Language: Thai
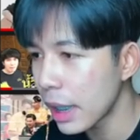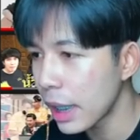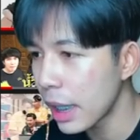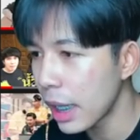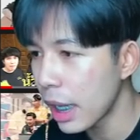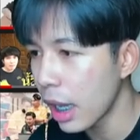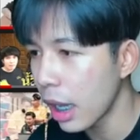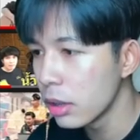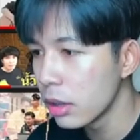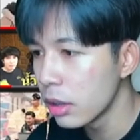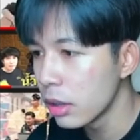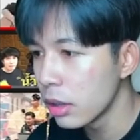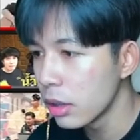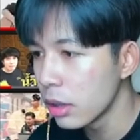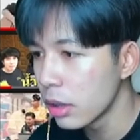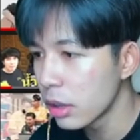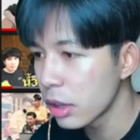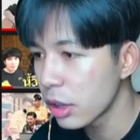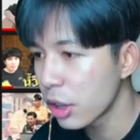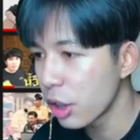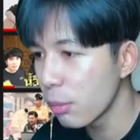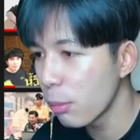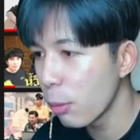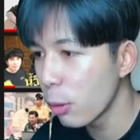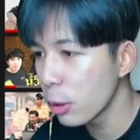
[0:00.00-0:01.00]
อ่ะส
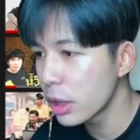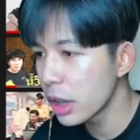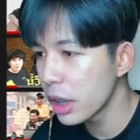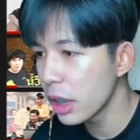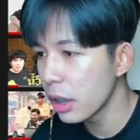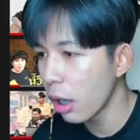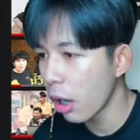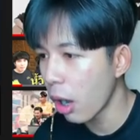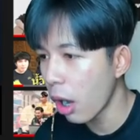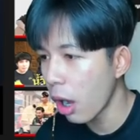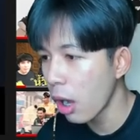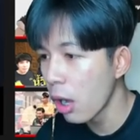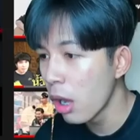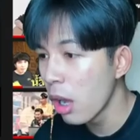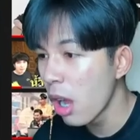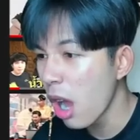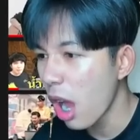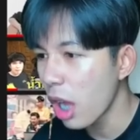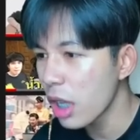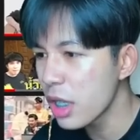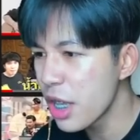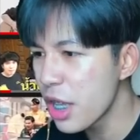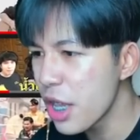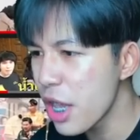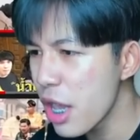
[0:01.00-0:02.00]
กิโมจิเหรอ
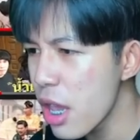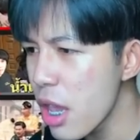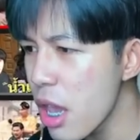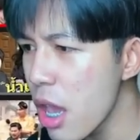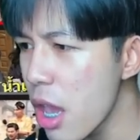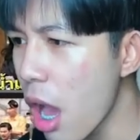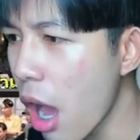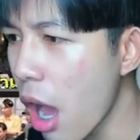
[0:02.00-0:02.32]
ไอ้เหี้ย